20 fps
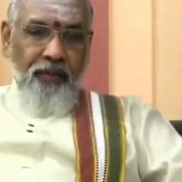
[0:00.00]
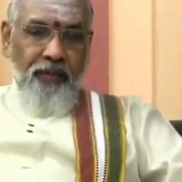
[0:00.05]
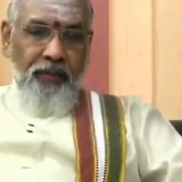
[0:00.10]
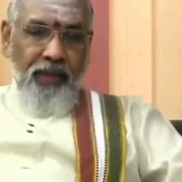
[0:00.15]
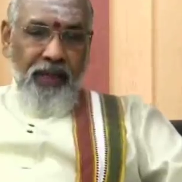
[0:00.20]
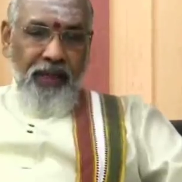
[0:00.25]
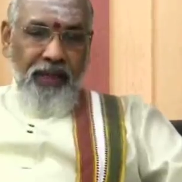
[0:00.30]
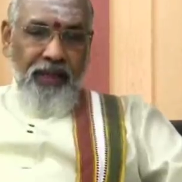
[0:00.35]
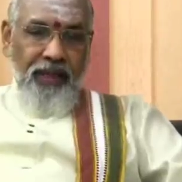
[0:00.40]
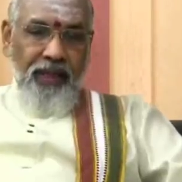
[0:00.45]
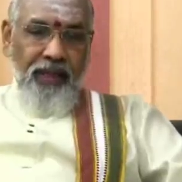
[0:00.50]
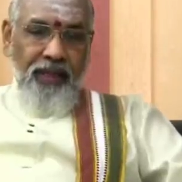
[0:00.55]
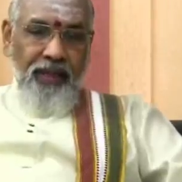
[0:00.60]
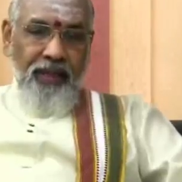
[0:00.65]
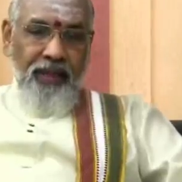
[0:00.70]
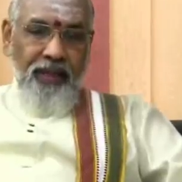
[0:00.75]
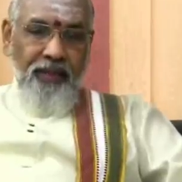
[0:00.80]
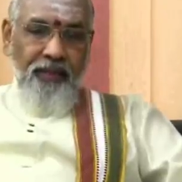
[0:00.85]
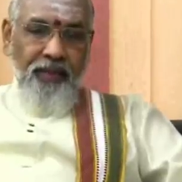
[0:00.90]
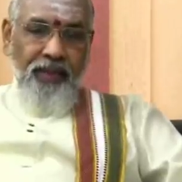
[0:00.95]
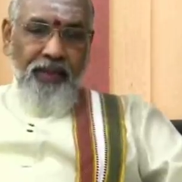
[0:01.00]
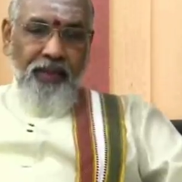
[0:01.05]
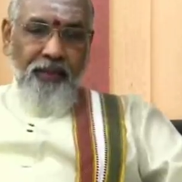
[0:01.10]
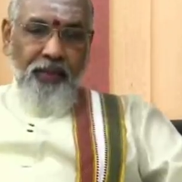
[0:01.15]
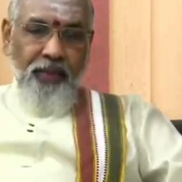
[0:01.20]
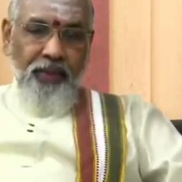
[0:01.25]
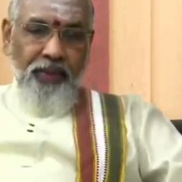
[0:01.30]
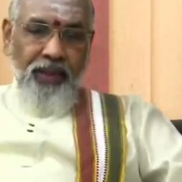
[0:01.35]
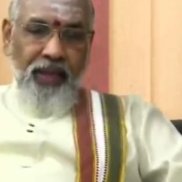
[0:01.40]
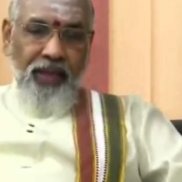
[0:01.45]
பிறக்க இருக்கும் இந்த
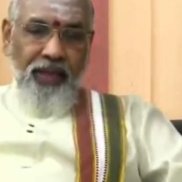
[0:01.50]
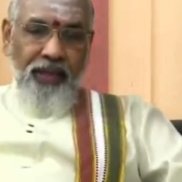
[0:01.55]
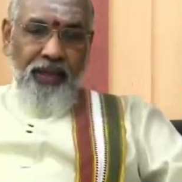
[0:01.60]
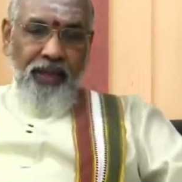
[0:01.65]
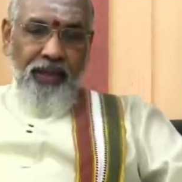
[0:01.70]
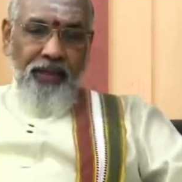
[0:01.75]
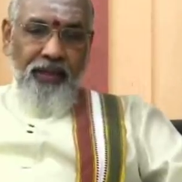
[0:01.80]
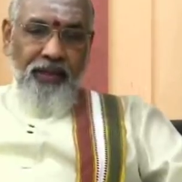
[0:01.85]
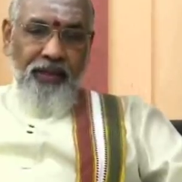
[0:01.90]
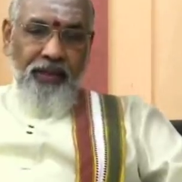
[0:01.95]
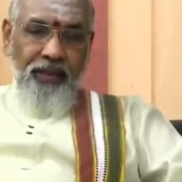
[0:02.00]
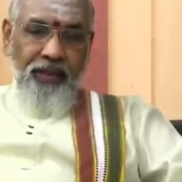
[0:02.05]
புத்தாண்டில்